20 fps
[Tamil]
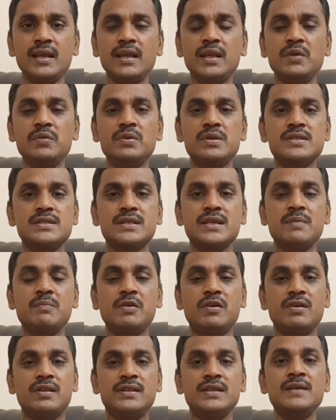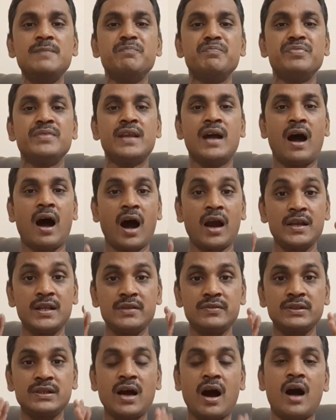இவ்வளோ ஸ்கீமில் உள்ளது
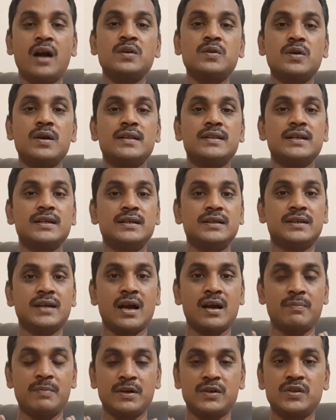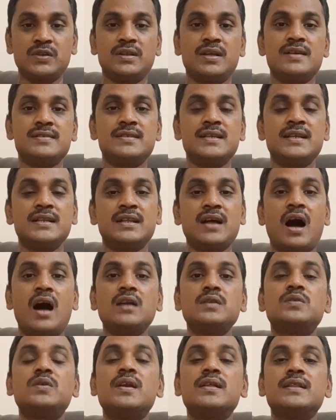இது வந்து ஆண் குழந்தைகளுக்காக மட்டும்தான் சரி இந்த
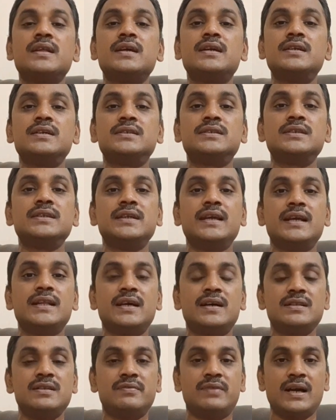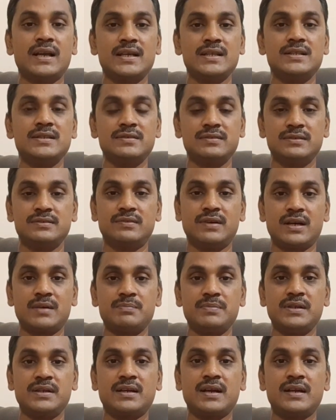ஆண் குழந்தைகளுக்கு ஏதாவது வயது
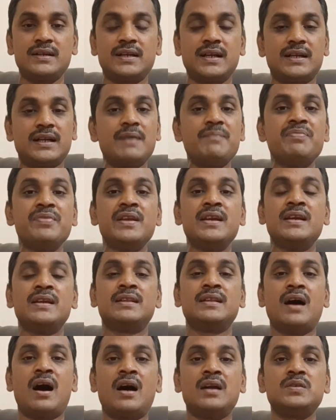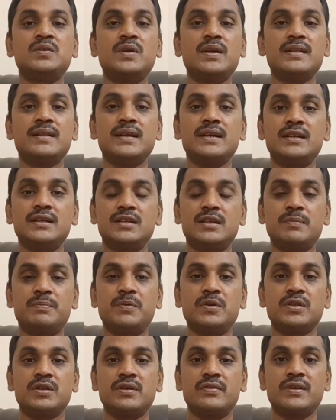வரம்பு இருக்கான்னு கேட்டால் இந்த ஆண் குழந்தைகளுக்கு
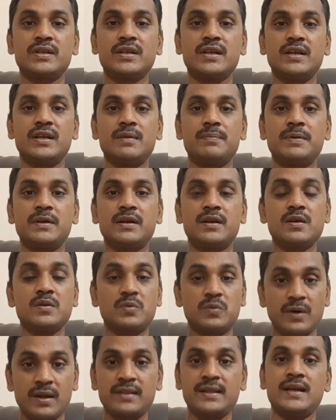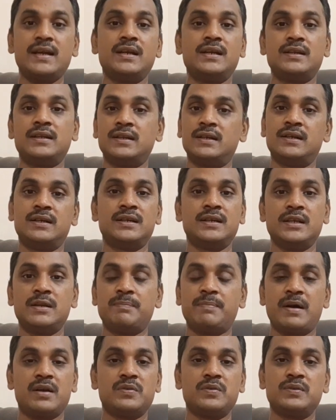பொறுத்த வரைக்கும் என்ன பண்ணணும்னா குழந்தைகள்
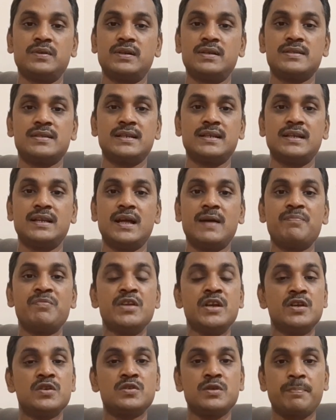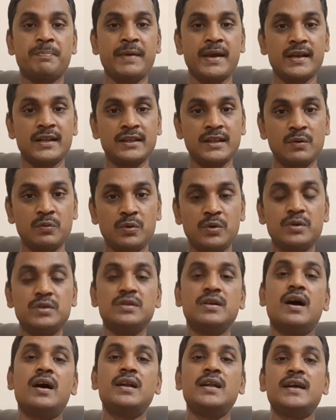இருப்பாங்க உங்களுக்கு சரிங்களா ஸோ பிறந்த ஒரு
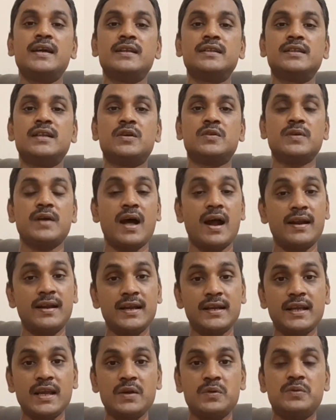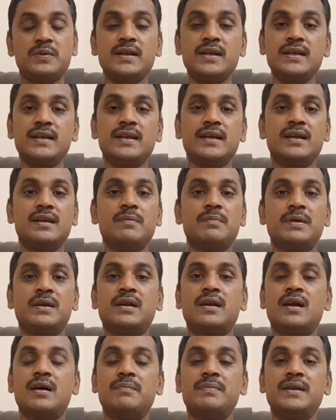நாளே இருந்தால் கூட அன்னைக்கே கூட நீங்கள் என்ன
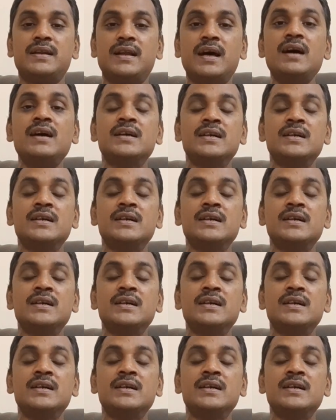பண்ணலாம் அப்படின்னா